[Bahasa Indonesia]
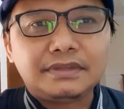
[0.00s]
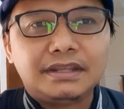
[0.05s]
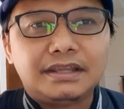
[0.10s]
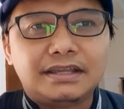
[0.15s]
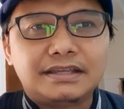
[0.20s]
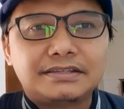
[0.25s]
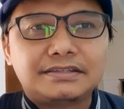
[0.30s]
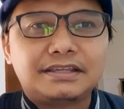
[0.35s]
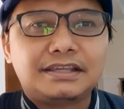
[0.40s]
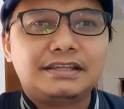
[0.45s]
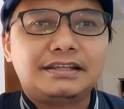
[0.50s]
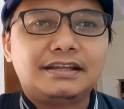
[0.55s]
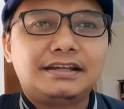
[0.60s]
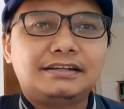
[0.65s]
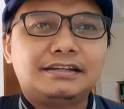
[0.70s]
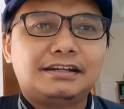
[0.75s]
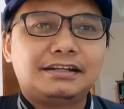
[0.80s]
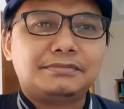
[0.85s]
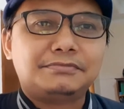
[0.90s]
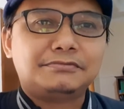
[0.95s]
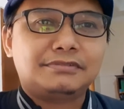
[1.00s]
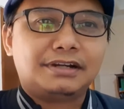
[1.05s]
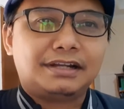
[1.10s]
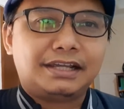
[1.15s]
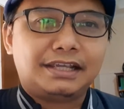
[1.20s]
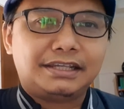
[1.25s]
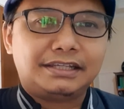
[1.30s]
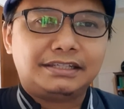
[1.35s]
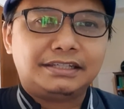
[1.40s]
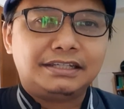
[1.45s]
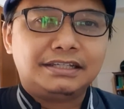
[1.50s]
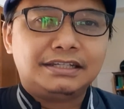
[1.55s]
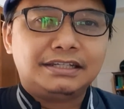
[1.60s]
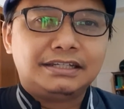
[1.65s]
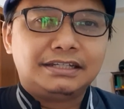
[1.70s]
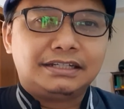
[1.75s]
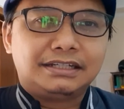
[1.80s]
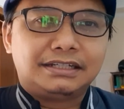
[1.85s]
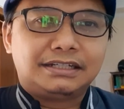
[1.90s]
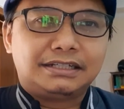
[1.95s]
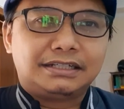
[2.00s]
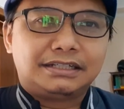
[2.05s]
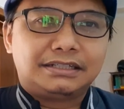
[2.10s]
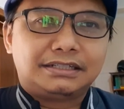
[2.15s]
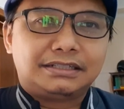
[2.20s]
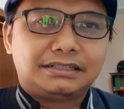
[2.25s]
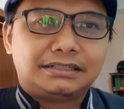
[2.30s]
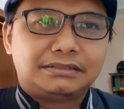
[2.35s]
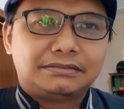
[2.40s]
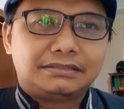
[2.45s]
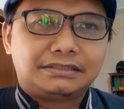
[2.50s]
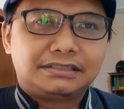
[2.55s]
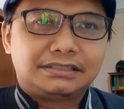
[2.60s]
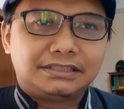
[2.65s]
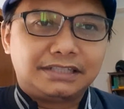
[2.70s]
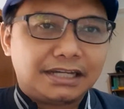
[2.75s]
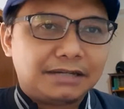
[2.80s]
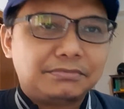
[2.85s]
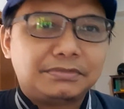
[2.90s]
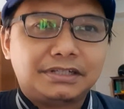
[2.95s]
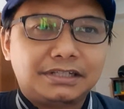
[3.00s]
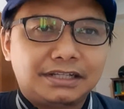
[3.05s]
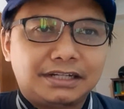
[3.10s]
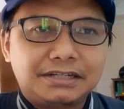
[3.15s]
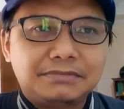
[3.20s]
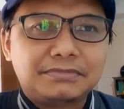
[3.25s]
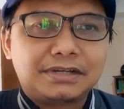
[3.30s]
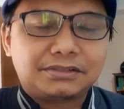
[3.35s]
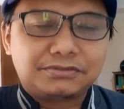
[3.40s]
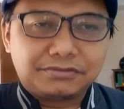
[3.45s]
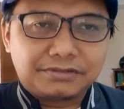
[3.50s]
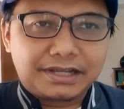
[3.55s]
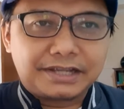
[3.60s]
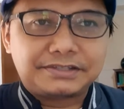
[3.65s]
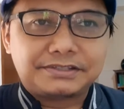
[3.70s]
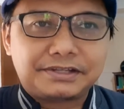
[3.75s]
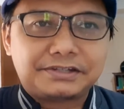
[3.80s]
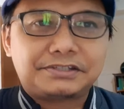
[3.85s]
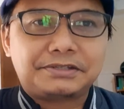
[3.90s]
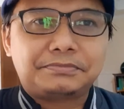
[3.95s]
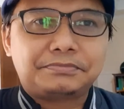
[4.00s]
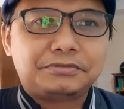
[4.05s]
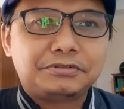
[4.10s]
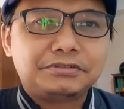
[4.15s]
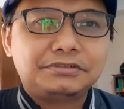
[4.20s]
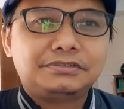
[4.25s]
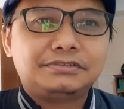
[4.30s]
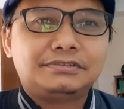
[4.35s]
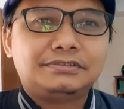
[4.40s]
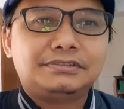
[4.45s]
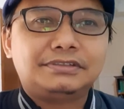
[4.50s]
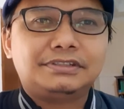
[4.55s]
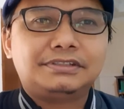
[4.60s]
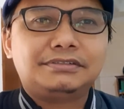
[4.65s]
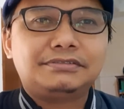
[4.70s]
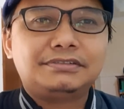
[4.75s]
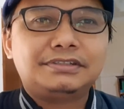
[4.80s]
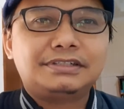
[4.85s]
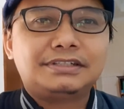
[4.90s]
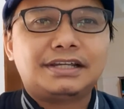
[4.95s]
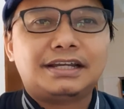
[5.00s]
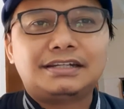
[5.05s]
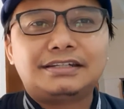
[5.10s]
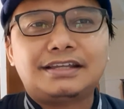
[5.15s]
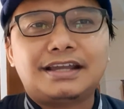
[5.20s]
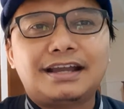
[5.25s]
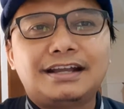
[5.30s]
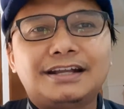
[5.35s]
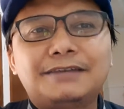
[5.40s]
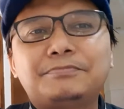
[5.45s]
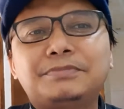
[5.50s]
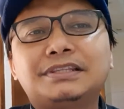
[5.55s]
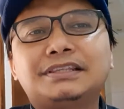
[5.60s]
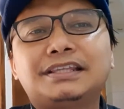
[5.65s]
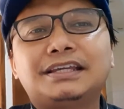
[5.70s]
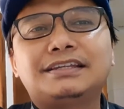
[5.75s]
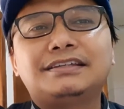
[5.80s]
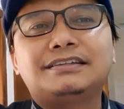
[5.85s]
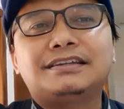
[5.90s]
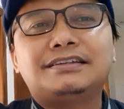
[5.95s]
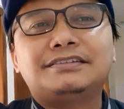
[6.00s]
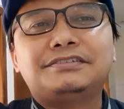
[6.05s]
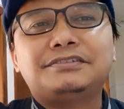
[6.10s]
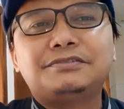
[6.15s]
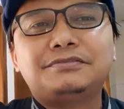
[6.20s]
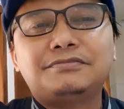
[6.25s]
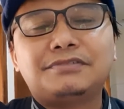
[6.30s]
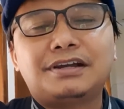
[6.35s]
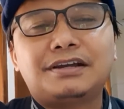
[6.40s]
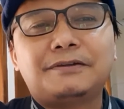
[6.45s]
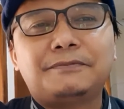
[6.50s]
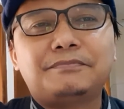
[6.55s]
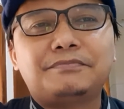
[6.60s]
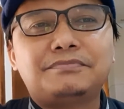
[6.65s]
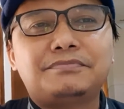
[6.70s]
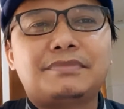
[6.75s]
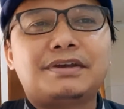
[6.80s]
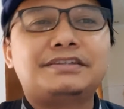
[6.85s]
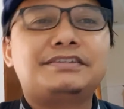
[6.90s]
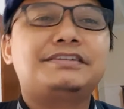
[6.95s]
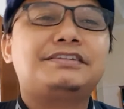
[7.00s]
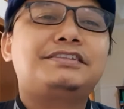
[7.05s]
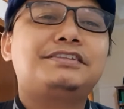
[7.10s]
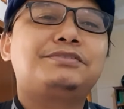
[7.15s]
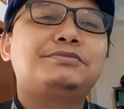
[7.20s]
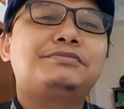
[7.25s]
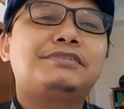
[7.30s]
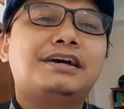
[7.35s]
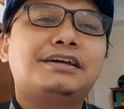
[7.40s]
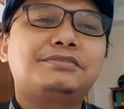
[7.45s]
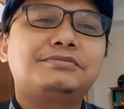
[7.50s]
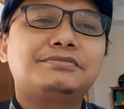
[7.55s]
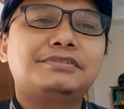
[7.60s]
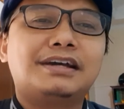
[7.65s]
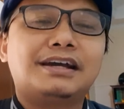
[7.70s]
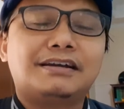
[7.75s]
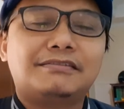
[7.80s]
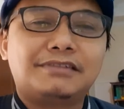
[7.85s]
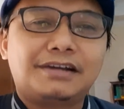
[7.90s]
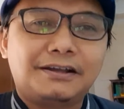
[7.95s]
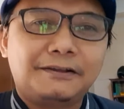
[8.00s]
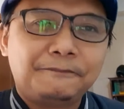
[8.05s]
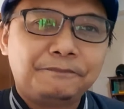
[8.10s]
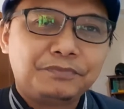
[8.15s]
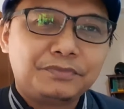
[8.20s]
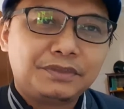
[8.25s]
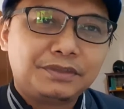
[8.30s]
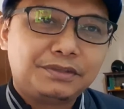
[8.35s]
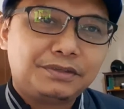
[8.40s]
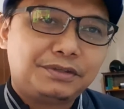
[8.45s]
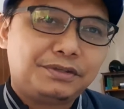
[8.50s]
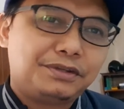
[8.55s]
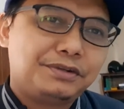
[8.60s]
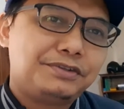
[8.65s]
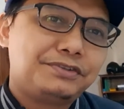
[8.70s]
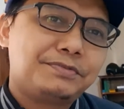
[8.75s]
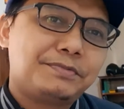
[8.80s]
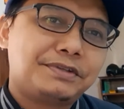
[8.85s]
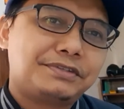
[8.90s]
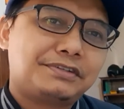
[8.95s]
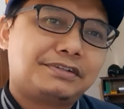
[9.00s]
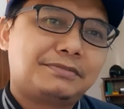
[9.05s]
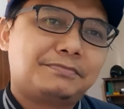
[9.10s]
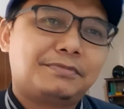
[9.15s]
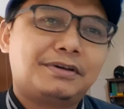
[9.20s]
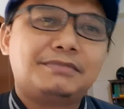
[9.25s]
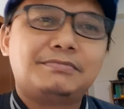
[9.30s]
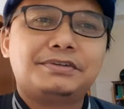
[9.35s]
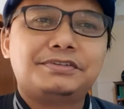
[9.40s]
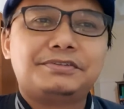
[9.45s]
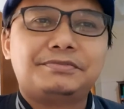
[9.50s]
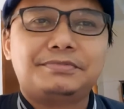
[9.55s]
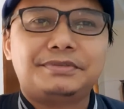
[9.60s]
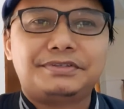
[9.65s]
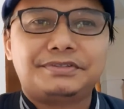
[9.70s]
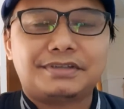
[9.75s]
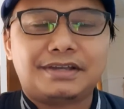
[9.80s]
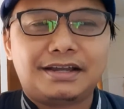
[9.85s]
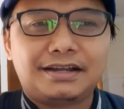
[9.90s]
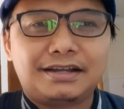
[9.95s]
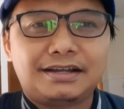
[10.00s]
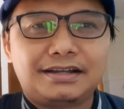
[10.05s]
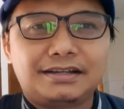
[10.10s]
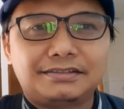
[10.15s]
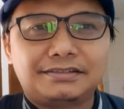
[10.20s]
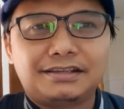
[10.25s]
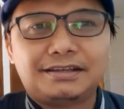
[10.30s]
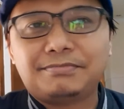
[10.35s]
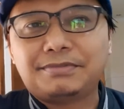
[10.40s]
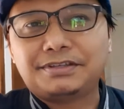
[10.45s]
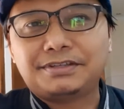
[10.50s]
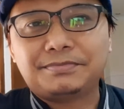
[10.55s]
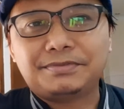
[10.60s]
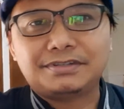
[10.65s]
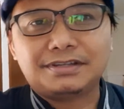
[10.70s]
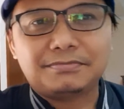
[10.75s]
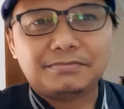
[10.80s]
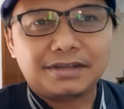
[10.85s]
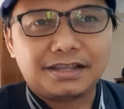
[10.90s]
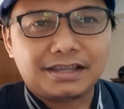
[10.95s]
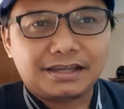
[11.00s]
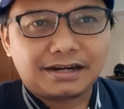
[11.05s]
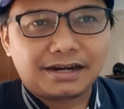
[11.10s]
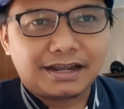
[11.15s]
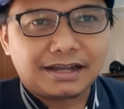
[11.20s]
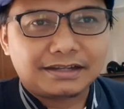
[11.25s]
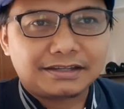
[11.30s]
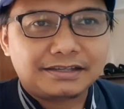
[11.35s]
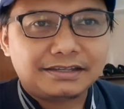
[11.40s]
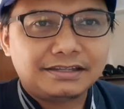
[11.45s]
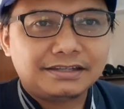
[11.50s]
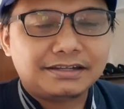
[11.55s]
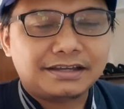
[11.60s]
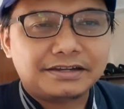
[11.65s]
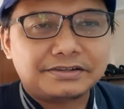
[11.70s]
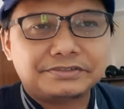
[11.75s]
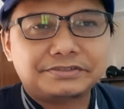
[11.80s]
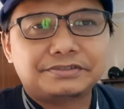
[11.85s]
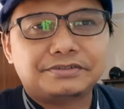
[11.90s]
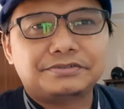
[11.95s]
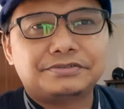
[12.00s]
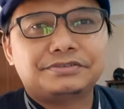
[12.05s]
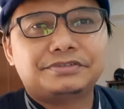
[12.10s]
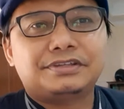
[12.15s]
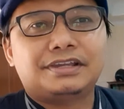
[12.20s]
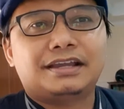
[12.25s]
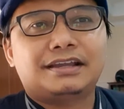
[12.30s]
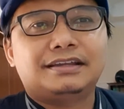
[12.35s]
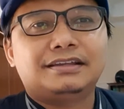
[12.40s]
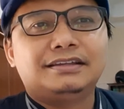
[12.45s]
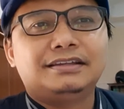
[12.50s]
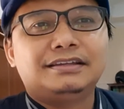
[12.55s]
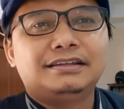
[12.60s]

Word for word: Nah, sehingga dari mulai eh, dia menerima tugas tersebut itu tidak dianggap penting ya sih, wah masih ditunda-tunda, wah ini semester depan masih bisa, saya masih bisa bayar lagi dan seterusnya.